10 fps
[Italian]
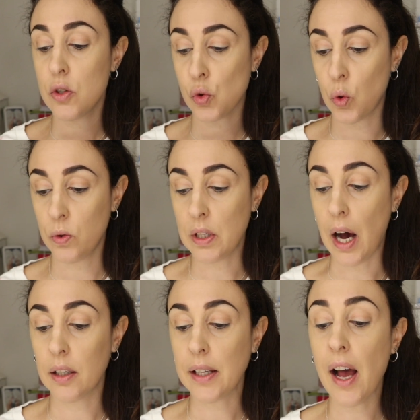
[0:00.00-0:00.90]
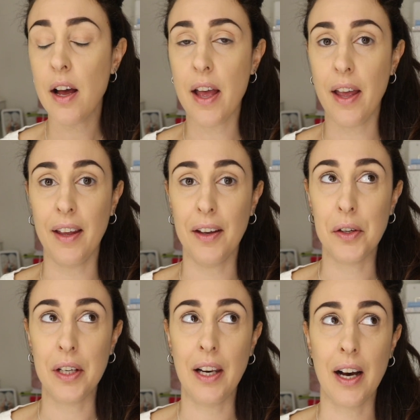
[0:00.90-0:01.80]
scontata
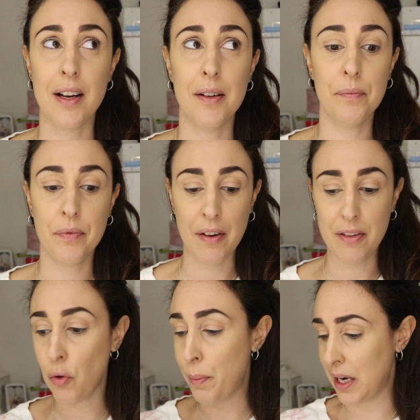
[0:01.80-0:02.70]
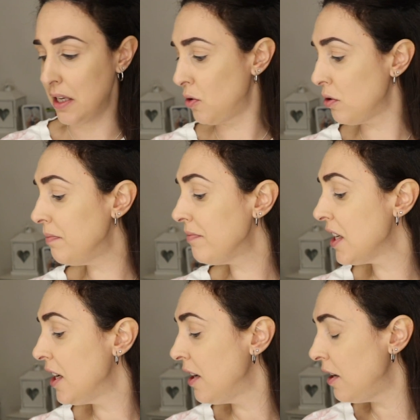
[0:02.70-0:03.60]
eh, la, avevo preso
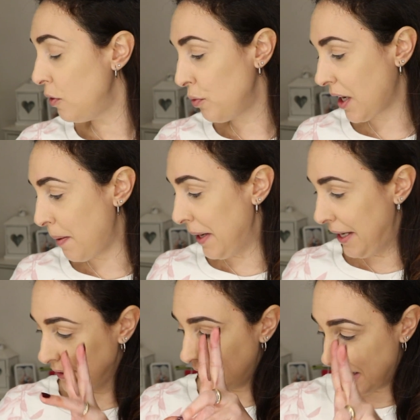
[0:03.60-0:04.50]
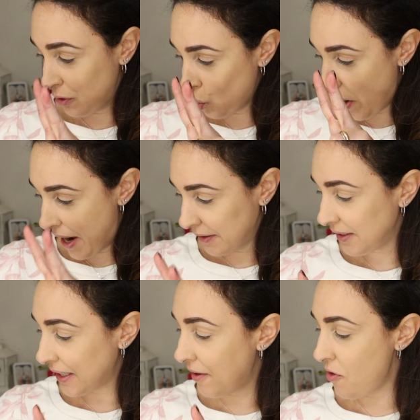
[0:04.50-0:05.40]
l'unica palette in due
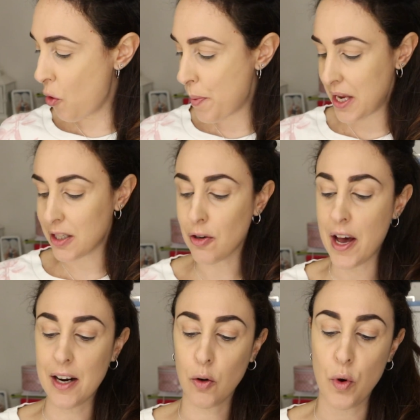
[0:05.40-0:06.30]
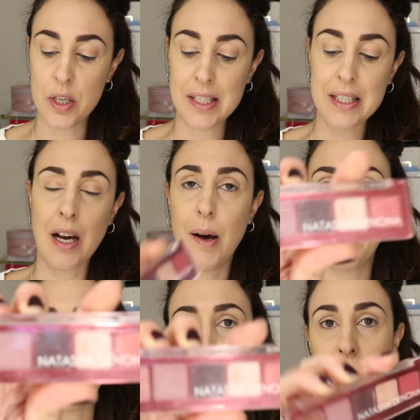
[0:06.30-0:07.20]
anni che avevo preso era questa
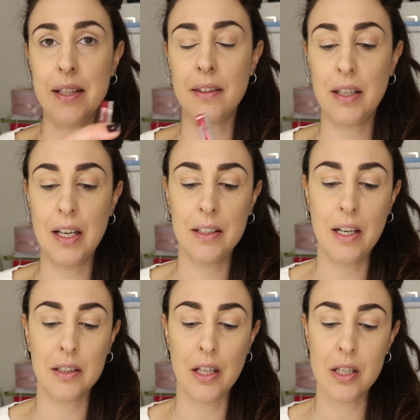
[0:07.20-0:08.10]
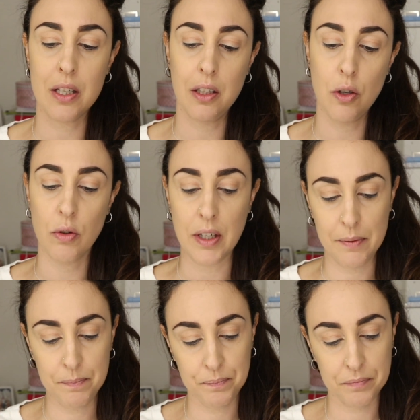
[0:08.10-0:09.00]
mini palettina di Natasha
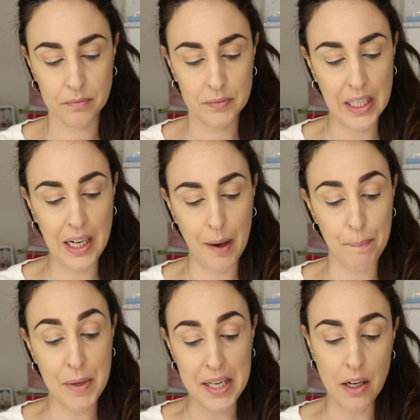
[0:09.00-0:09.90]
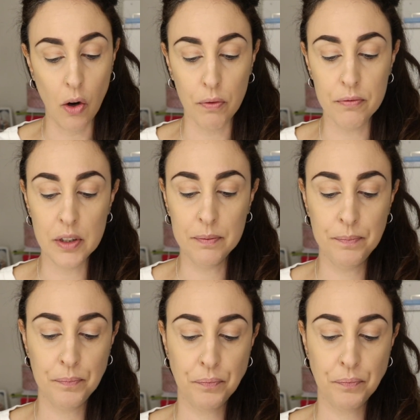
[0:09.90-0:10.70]
Denona la mini love